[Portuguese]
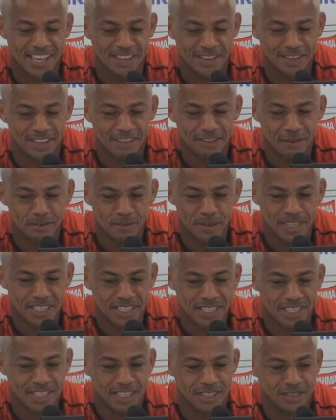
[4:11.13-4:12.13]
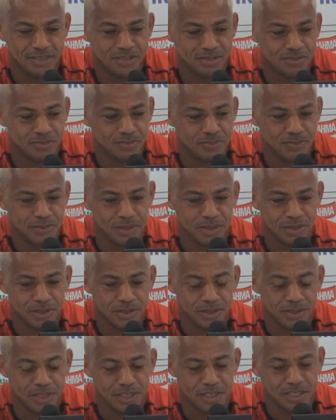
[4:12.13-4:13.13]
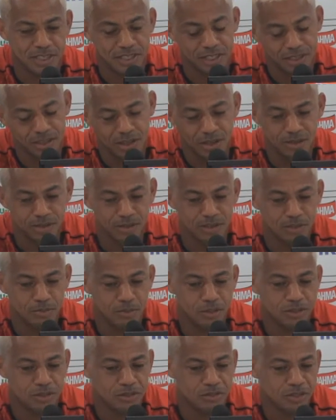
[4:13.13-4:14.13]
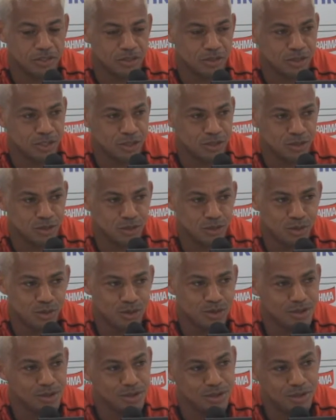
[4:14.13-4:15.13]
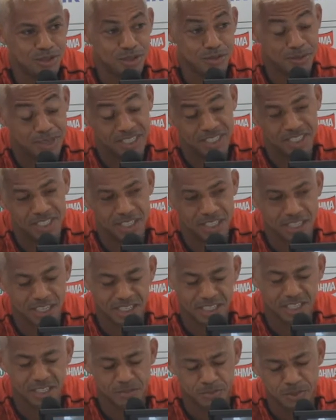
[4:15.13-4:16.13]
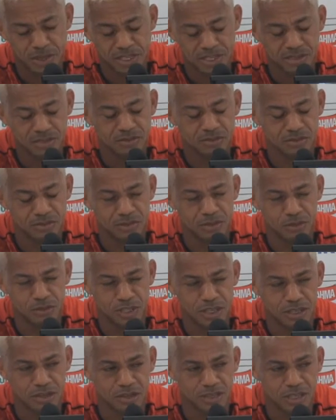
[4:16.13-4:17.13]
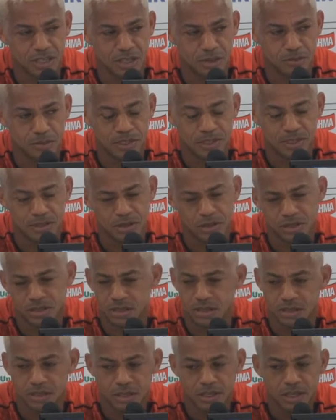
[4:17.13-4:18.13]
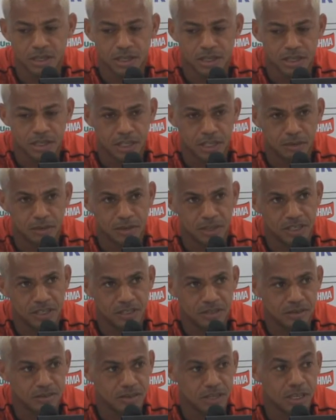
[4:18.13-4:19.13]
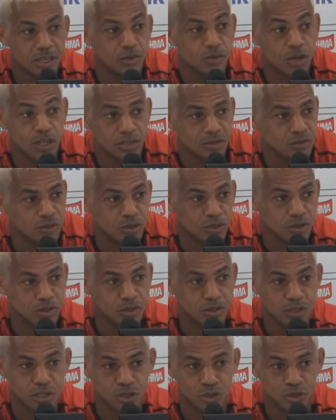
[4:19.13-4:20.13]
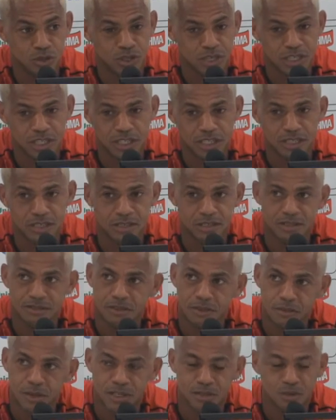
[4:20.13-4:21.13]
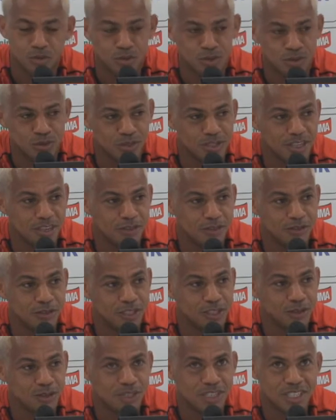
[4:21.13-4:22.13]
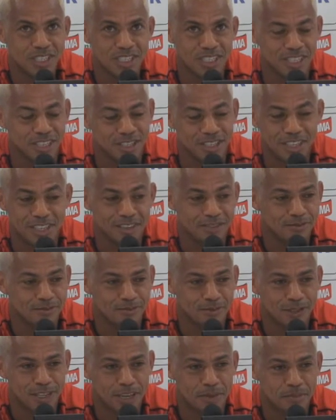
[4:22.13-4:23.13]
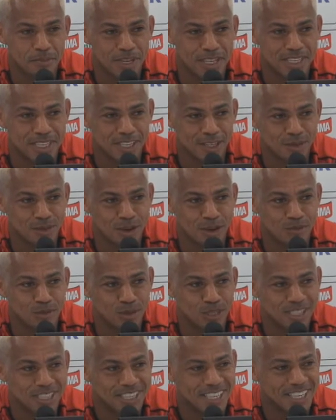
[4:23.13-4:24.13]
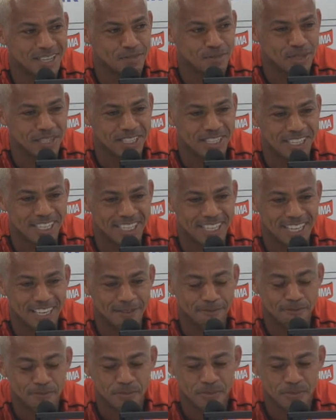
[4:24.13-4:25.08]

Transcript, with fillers: é, eu estava pensando, assim, logo depois que eu fiz o segundo gol, imaginei, a gente passa um filme na nossa cabeça, nossa, tem mais não sei quantos minutos de jogo ainda, se tiver mais uma oportunidade eu vou fazer o terceiro. Eu já fiquei pensando qual a música que ia pedir, né?